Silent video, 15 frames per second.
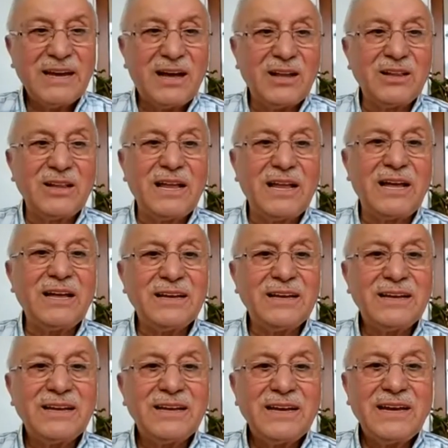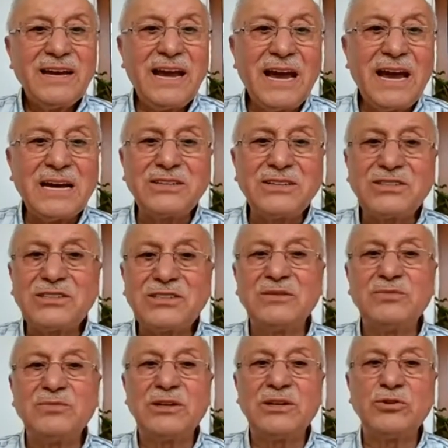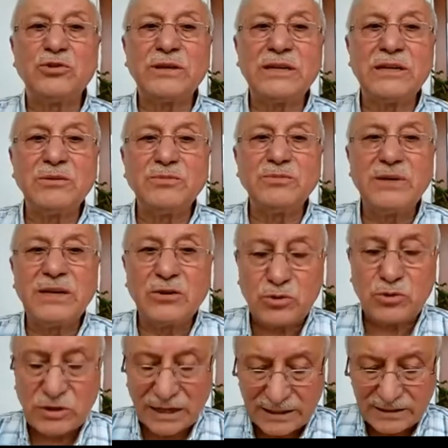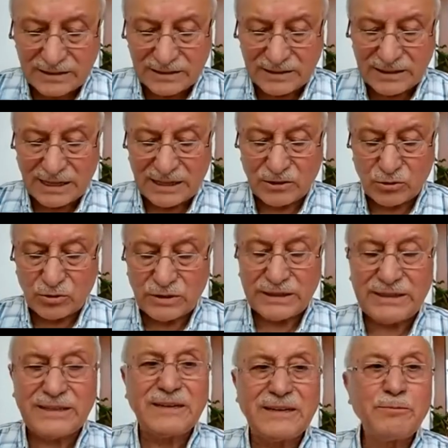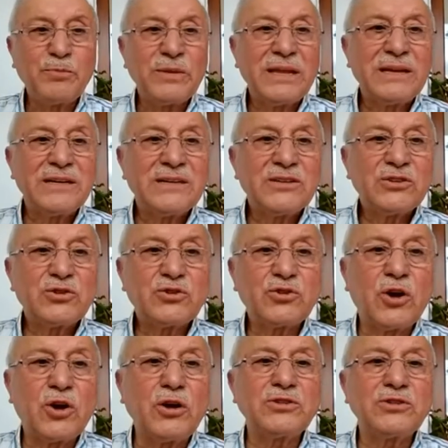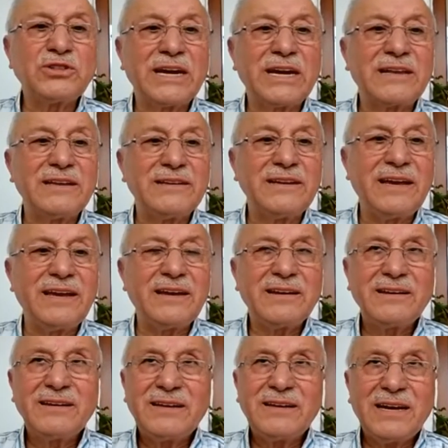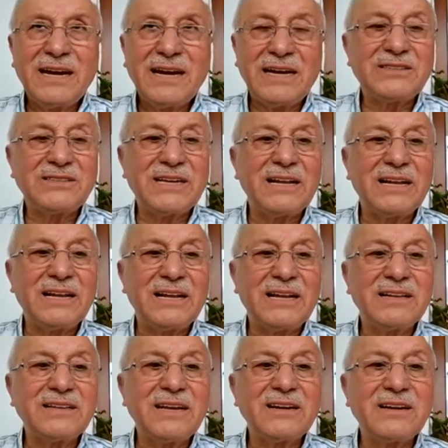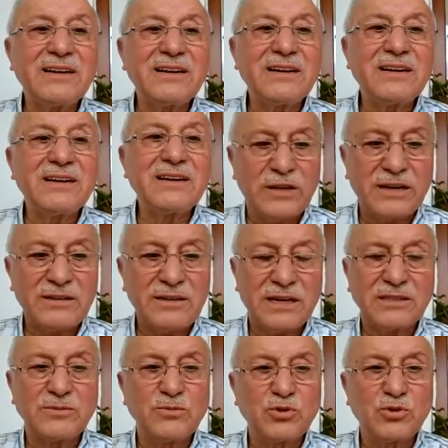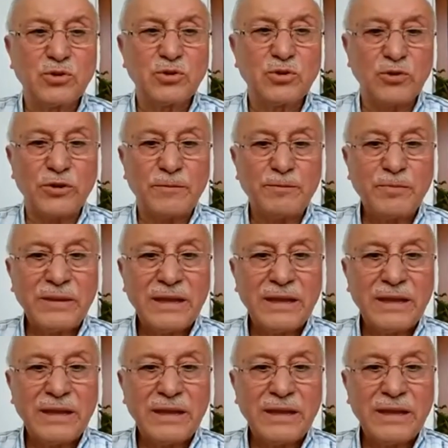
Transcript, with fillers: Allah her şeyi biliyor ilmiyle kuşattığından dolayı son şeklini ezelde kader olarak yazmış oluyor.